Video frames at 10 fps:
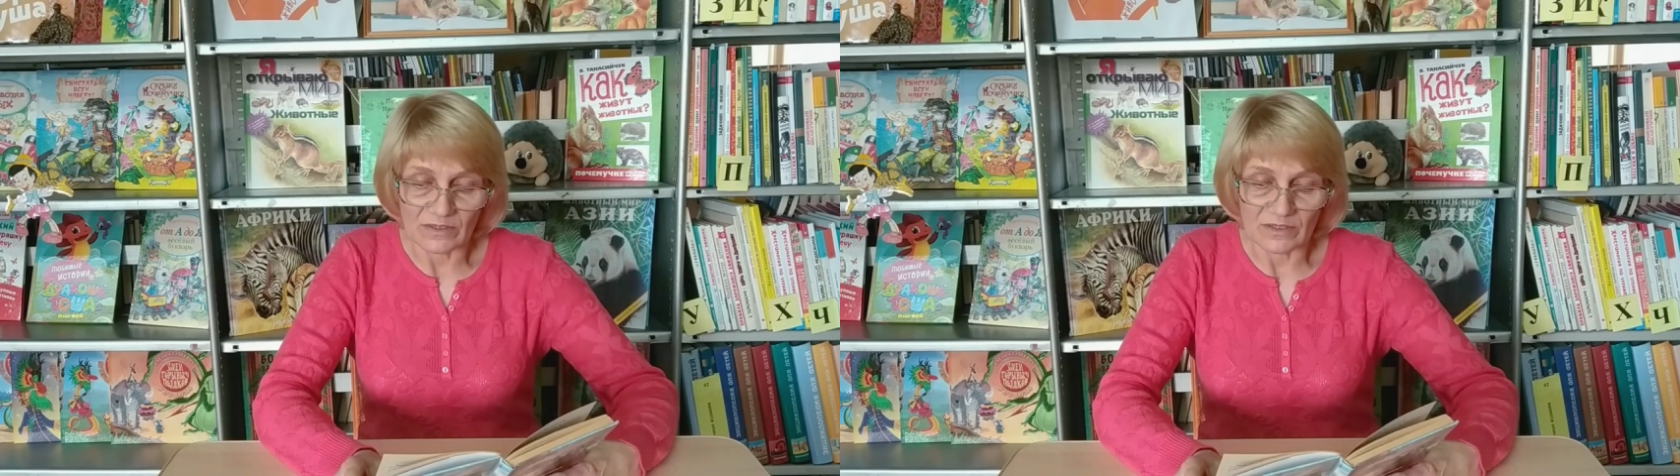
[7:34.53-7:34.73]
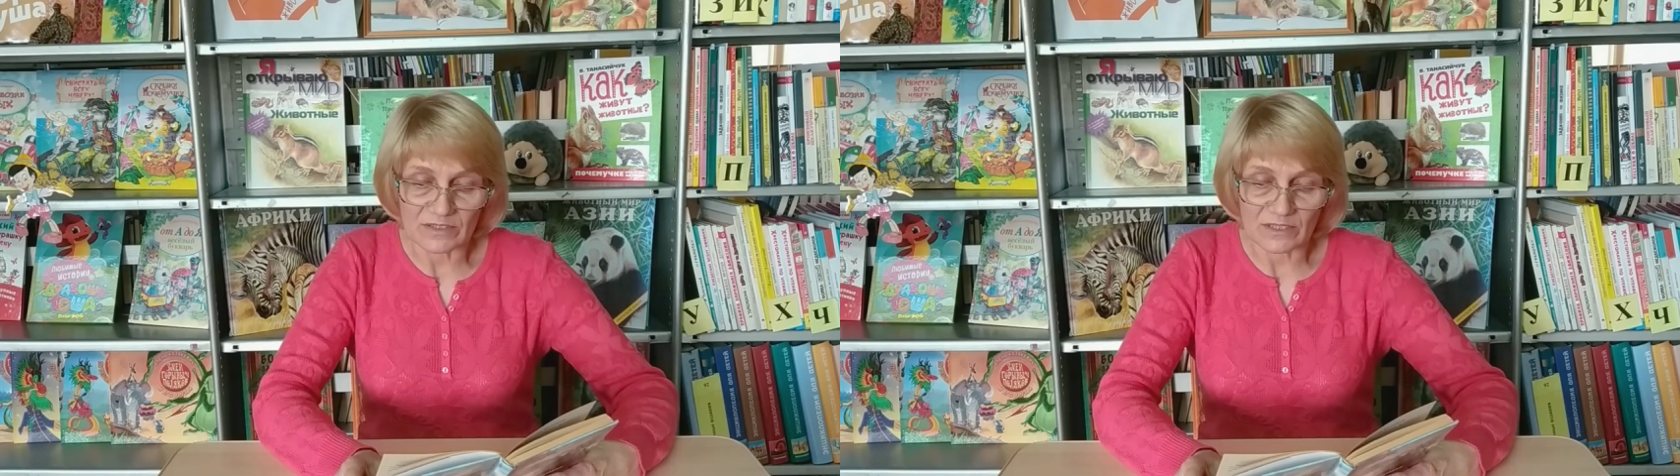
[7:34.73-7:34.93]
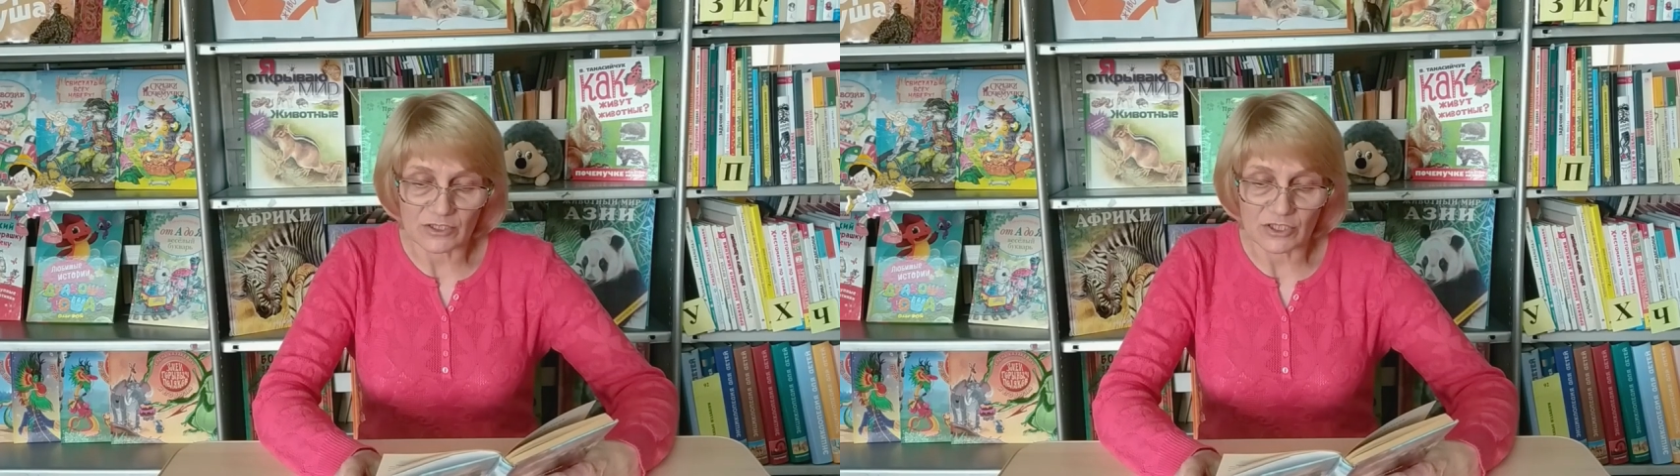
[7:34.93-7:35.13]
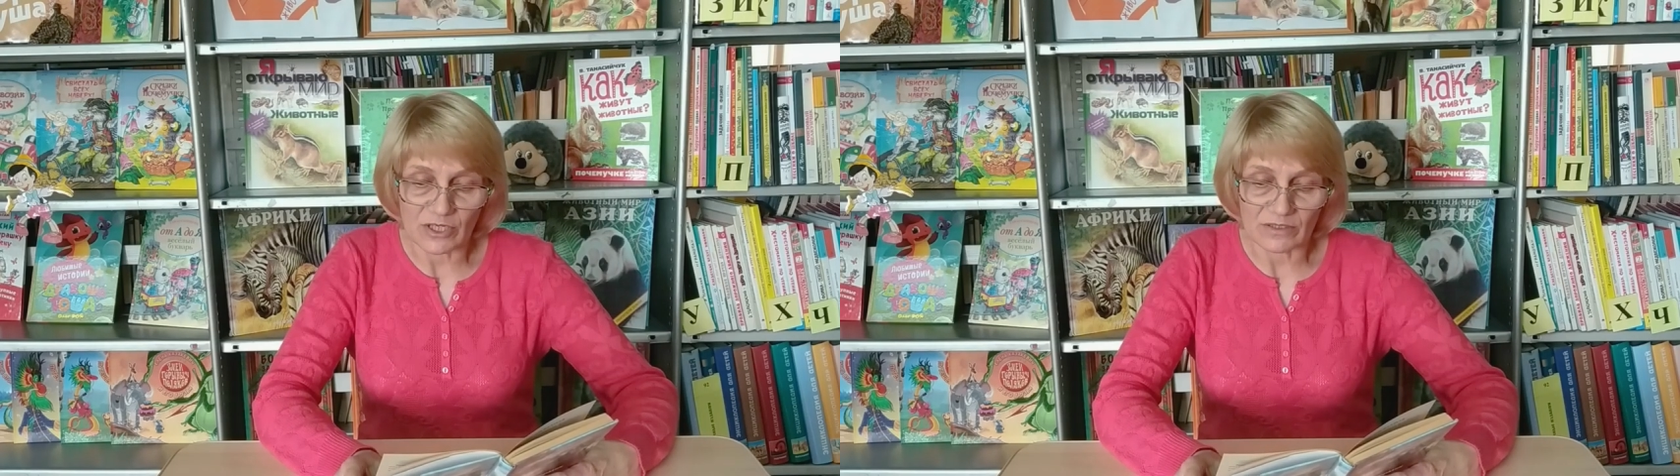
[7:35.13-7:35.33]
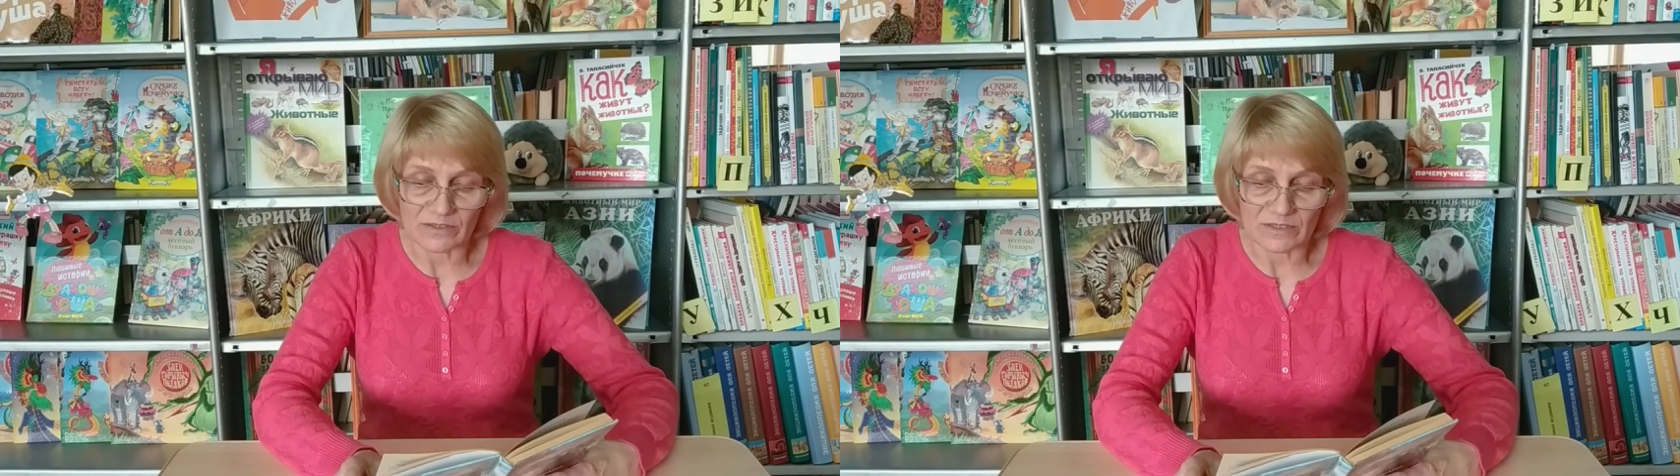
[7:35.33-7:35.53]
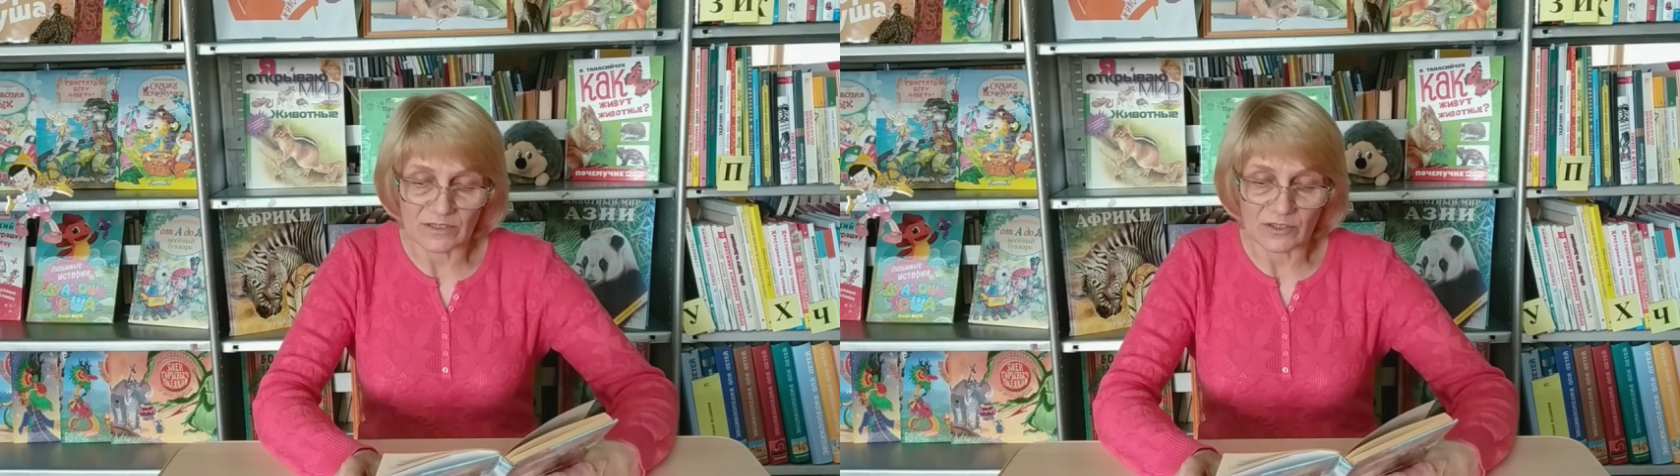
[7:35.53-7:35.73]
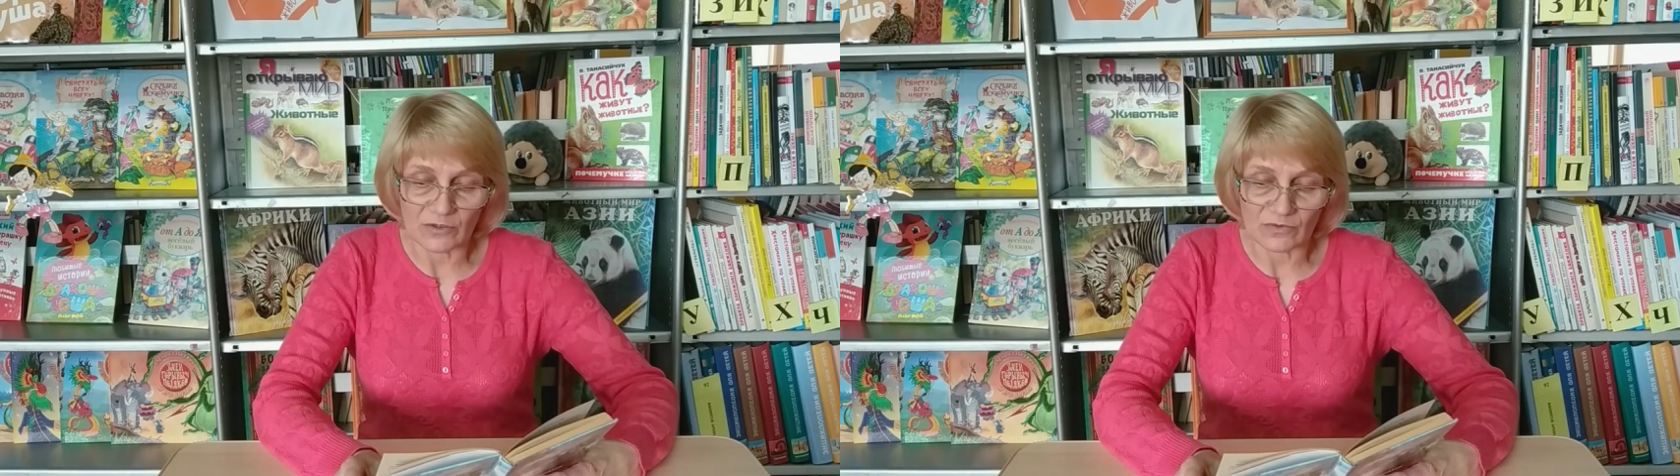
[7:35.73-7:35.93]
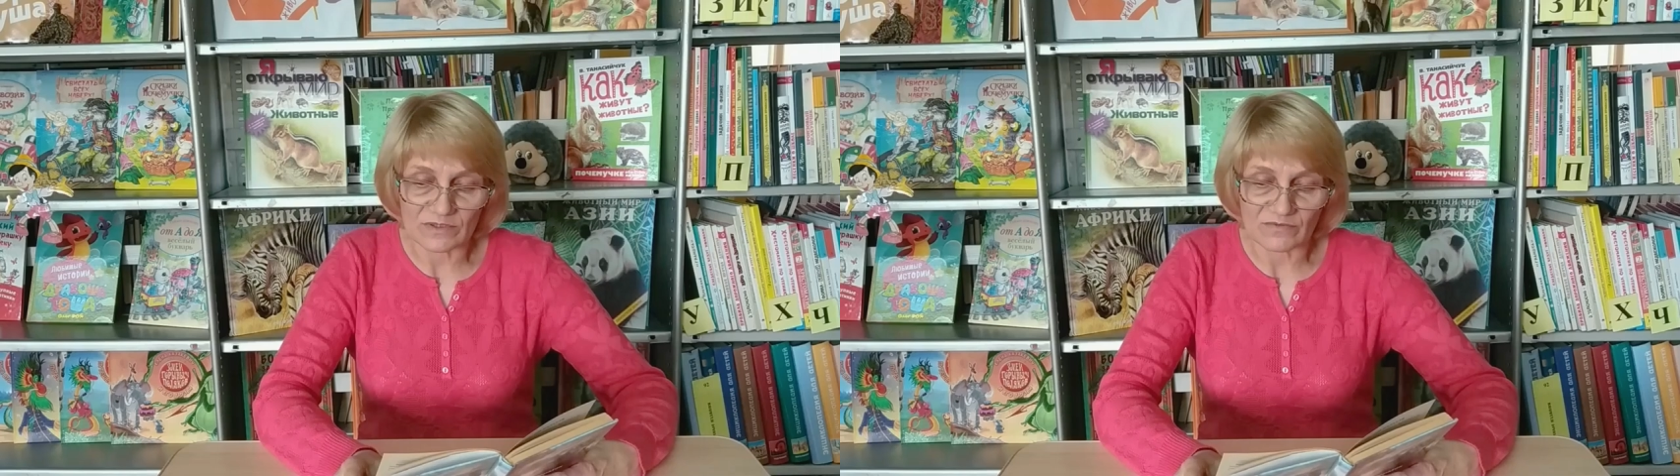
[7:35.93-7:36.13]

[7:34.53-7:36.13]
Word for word: Лиса сжалась и кинулась